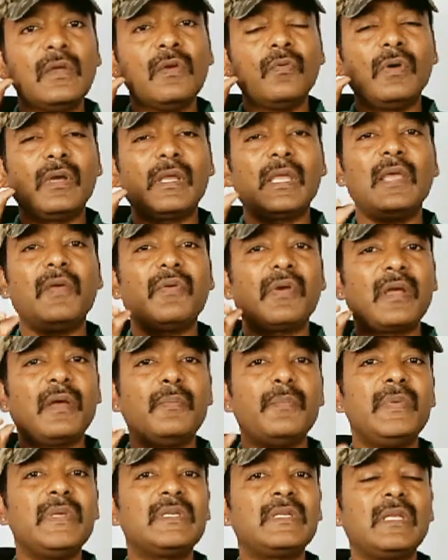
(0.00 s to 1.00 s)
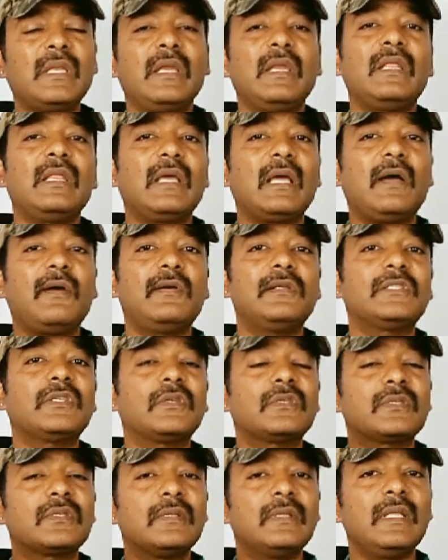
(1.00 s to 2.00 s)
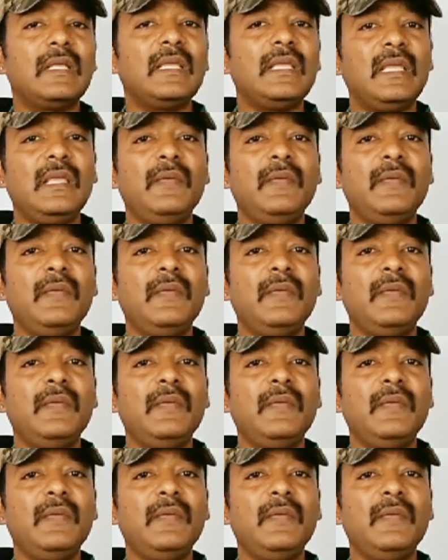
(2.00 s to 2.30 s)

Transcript: ఒకే ఒక మిషన్ అనేది కావాల్సి వస్తుంది ఈ